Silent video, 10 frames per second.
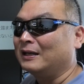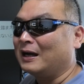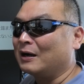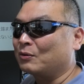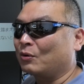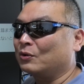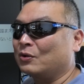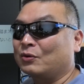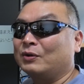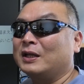あここ
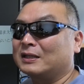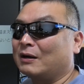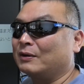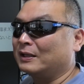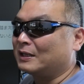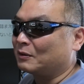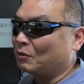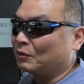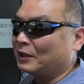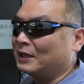のところで倒れてこ
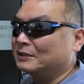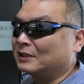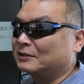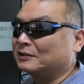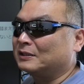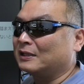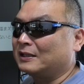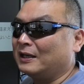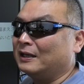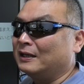こで演出して
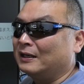て、